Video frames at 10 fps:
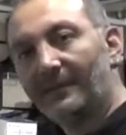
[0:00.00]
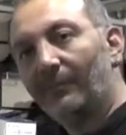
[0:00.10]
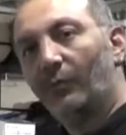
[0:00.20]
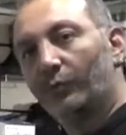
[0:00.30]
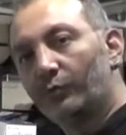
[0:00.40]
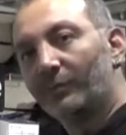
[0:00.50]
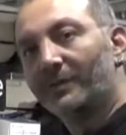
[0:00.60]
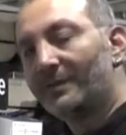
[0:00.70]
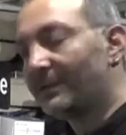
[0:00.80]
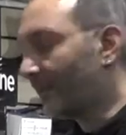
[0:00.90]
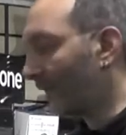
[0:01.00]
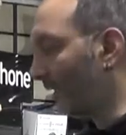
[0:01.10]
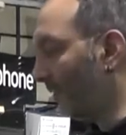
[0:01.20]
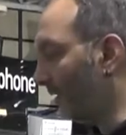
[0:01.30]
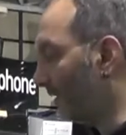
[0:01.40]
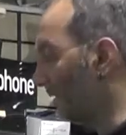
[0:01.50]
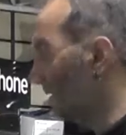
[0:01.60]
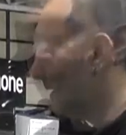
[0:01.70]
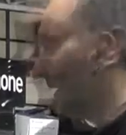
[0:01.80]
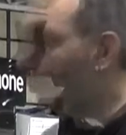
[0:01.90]
tam oturmasını
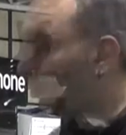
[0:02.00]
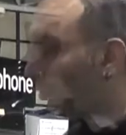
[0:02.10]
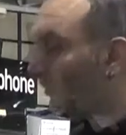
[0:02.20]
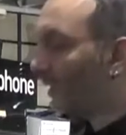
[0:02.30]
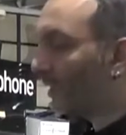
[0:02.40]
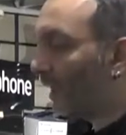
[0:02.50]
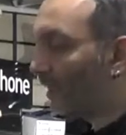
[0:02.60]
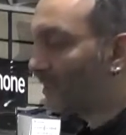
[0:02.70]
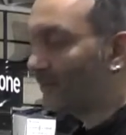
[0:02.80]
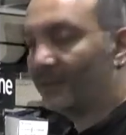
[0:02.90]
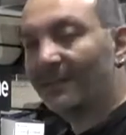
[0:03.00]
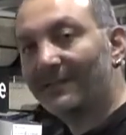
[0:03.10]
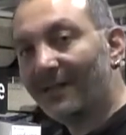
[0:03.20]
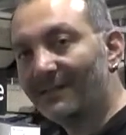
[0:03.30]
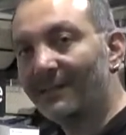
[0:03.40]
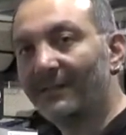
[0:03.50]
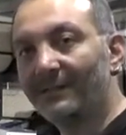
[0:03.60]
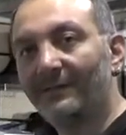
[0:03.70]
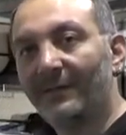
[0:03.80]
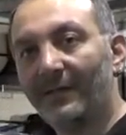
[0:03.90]
sağlayabilirsiniz. Bu korumalar aynı zamanda SASTEK
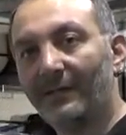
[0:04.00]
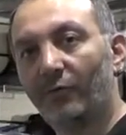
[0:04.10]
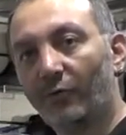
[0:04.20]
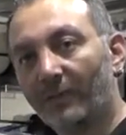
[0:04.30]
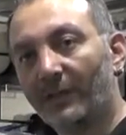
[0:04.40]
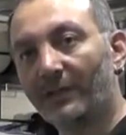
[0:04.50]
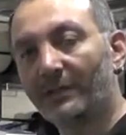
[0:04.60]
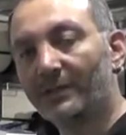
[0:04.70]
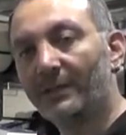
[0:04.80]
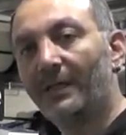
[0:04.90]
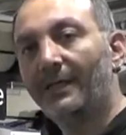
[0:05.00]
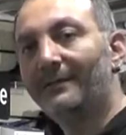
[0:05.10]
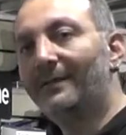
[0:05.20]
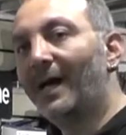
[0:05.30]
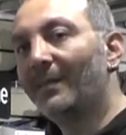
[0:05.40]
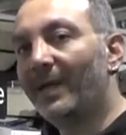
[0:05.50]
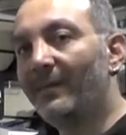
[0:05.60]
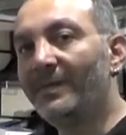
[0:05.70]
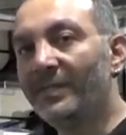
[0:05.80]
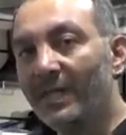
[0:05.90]
adı verilen korumalardır. Darbe
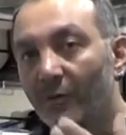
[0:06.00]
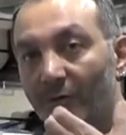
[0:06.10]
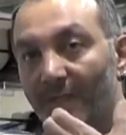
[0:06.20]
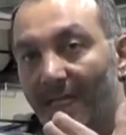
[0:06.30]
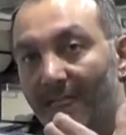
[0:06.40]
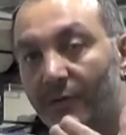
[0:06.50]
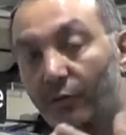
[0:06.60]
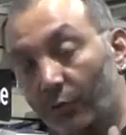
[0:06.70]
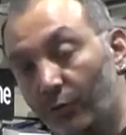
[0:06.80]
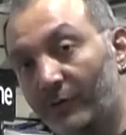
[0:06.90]
ebinci özelliği çok